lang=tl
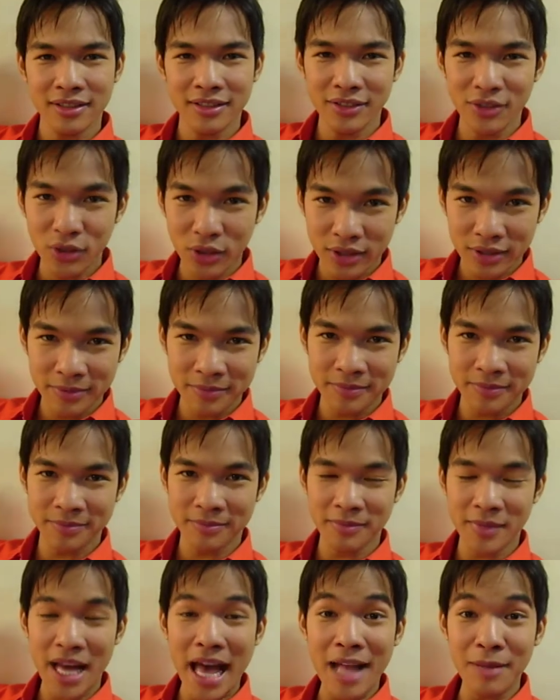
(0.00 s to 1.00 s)
Good.
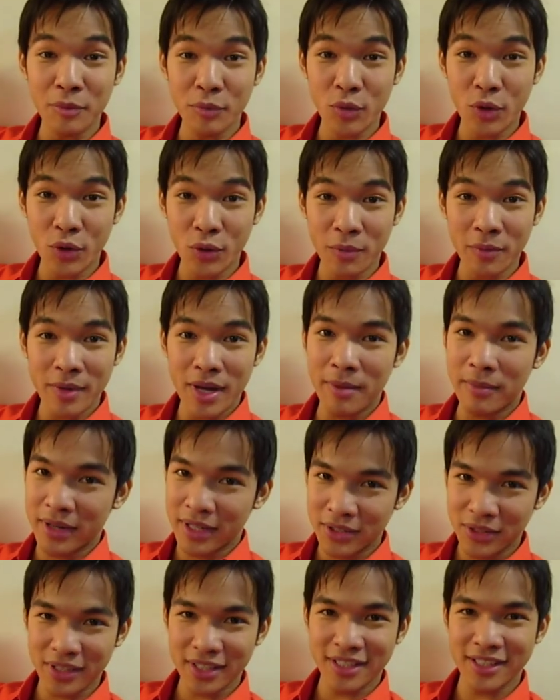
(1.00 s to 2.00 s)
Album ko, abangan
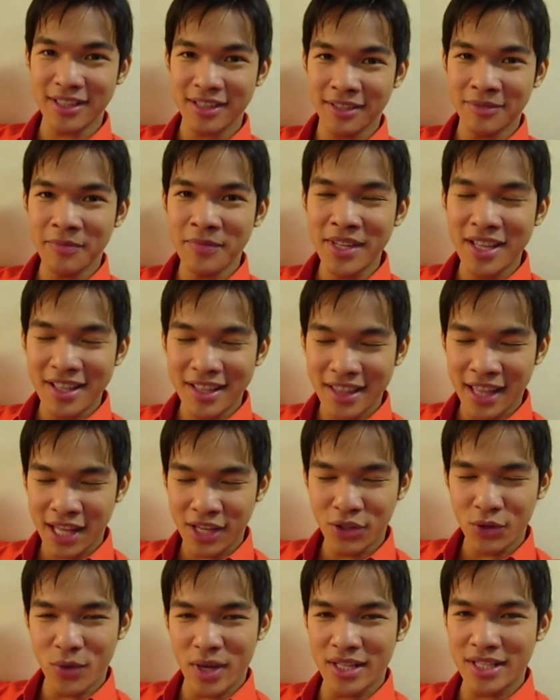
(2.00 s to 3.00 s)
nyo rin. Thank
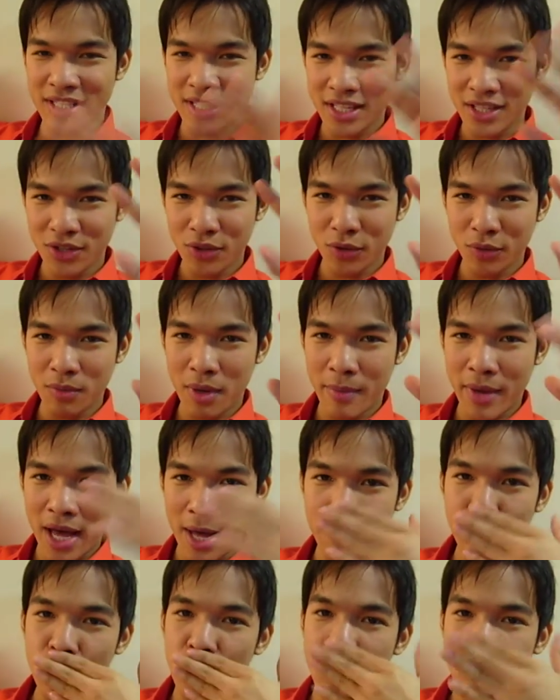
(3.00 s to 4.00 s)
you and see you.
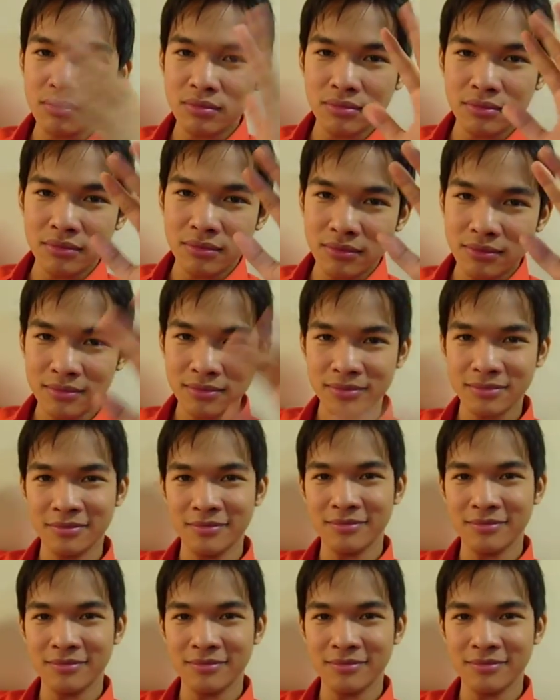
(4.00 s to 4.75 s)
Bye-bye.